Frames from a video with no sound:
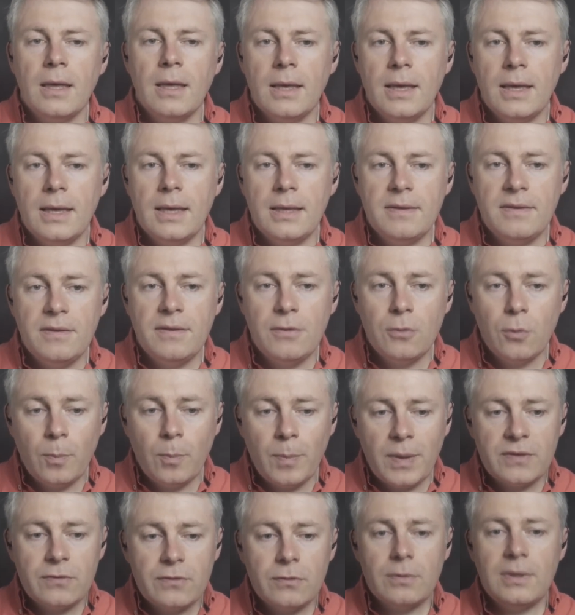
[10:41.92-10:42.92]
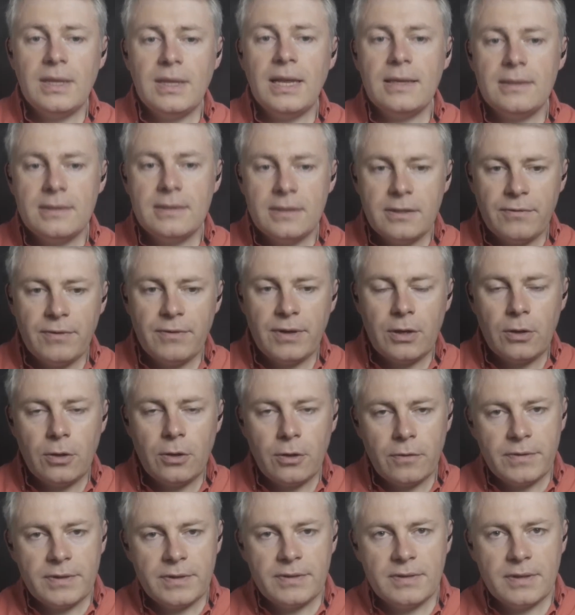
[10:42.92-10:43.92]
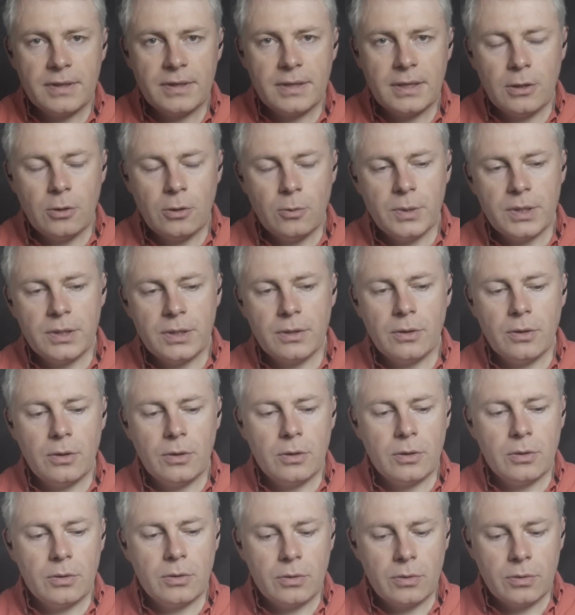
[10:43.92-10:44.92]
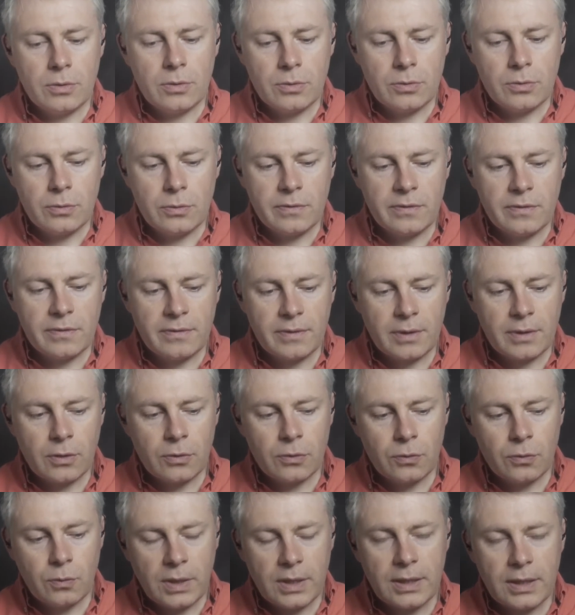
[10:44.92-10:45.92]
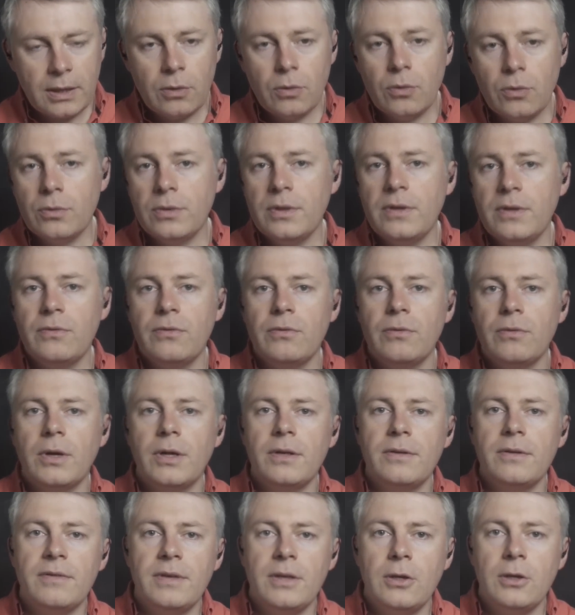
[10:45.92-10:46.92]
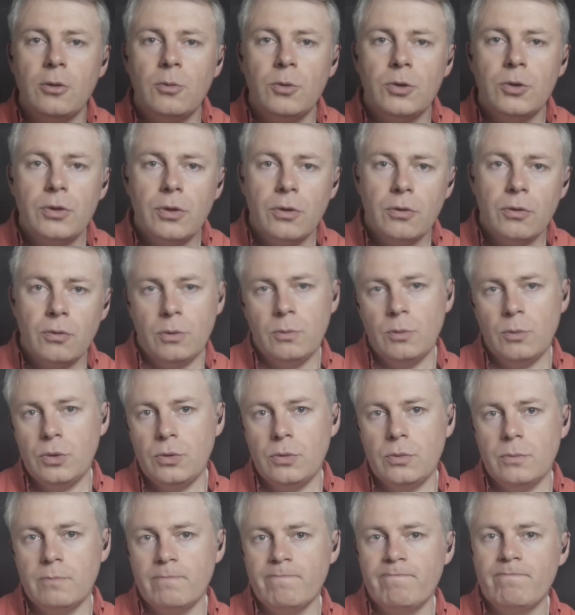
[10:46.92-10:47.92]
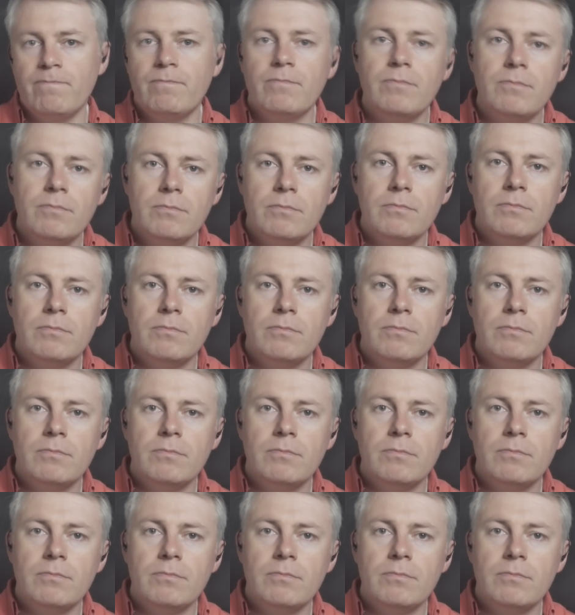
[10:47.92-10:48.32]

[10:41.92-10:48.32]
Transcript: Et si on passe au-delà de ces valeurs, 25 km/h, 250 watts, alors on est sur un cyclomoteur ou une moto. Oui, c'est ça.